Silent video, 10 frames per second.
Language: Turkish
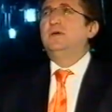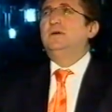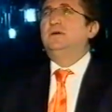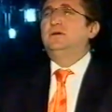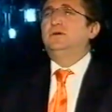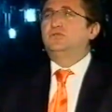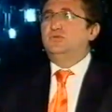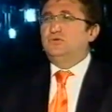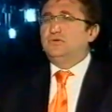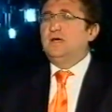Evet. Ee,
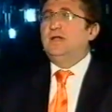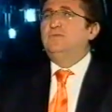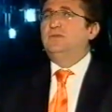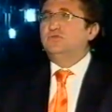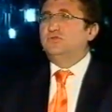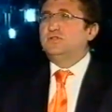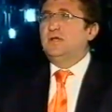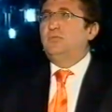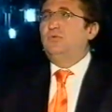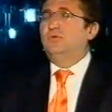kültürel ve
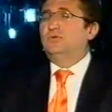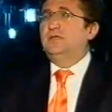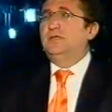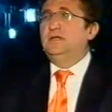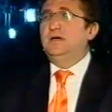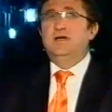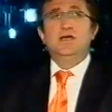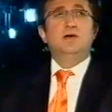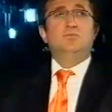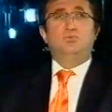sosyal boyutlarıyla
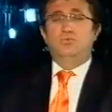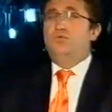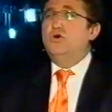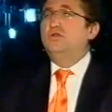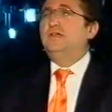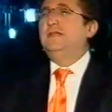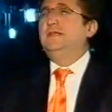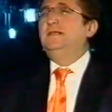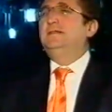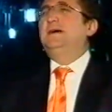bu
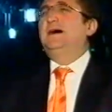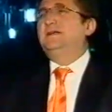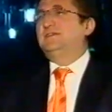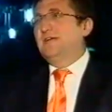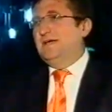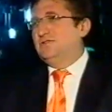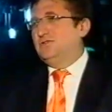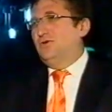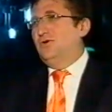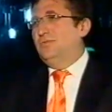bölgenin lider
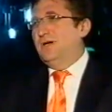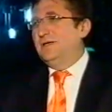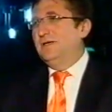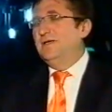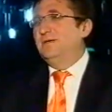kenti olmak.